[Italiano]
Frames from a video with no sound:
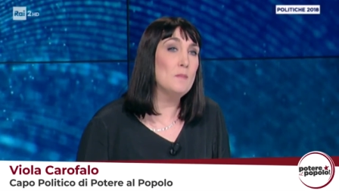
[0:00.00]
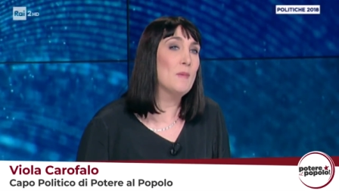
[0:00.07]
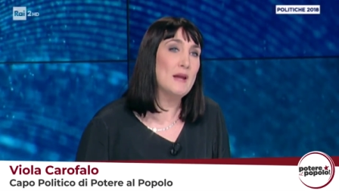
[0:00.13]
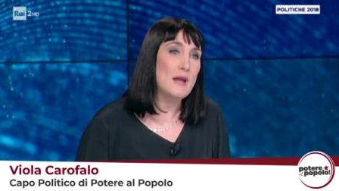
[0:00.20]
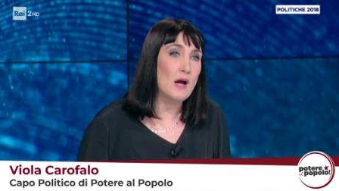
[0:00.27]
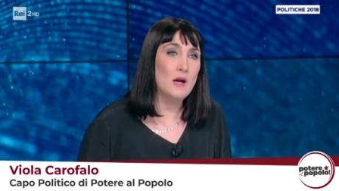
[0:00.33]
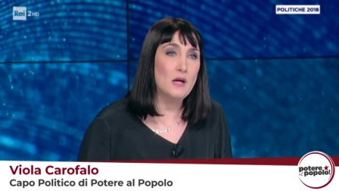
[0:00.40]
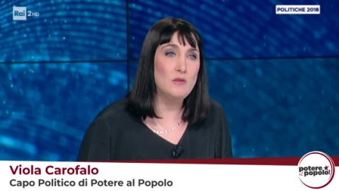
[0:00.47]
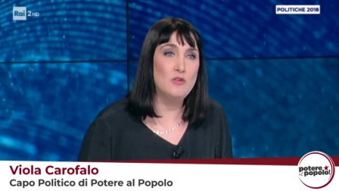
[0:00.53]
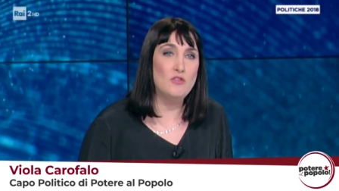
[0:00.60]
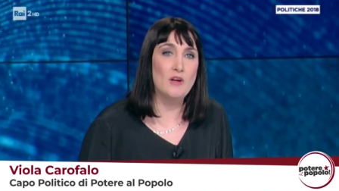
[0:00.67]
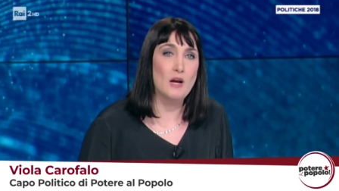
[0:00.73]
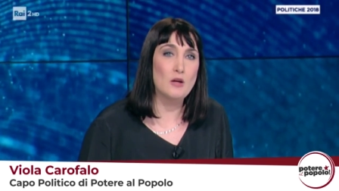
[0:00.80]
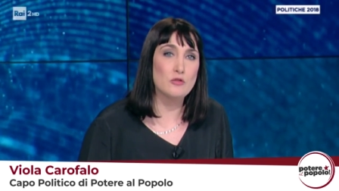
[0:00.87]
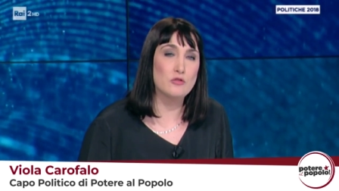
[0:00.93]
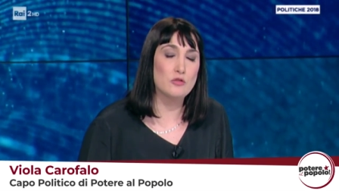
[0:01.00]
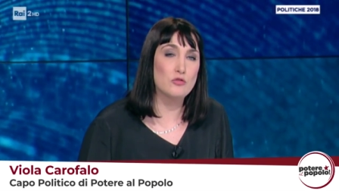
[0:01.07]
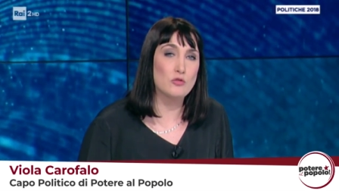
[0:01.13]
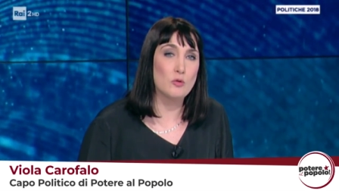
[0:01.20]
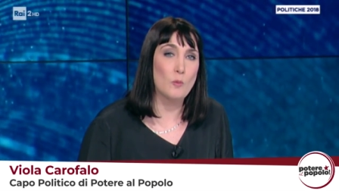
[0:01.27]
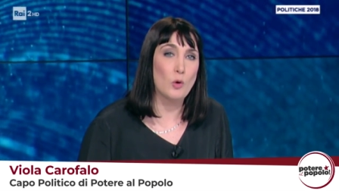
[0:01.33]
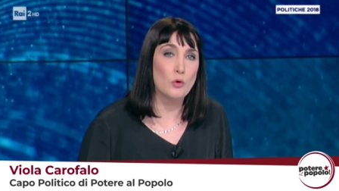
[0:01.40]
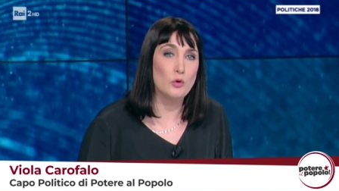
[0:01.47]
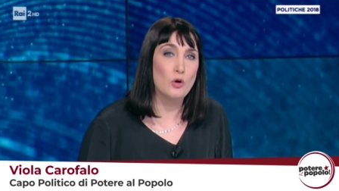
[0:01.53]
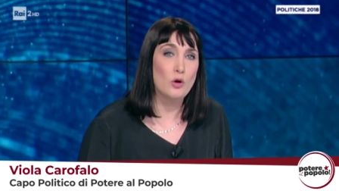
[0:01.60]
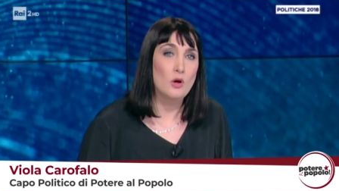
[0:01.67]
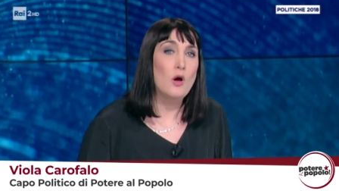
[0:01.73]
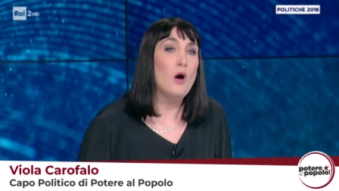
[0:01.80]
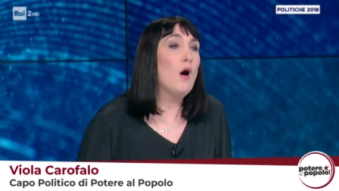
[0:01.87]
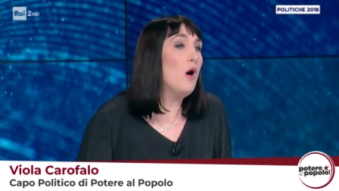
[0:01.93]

ma neanche di vivere allo stesso modo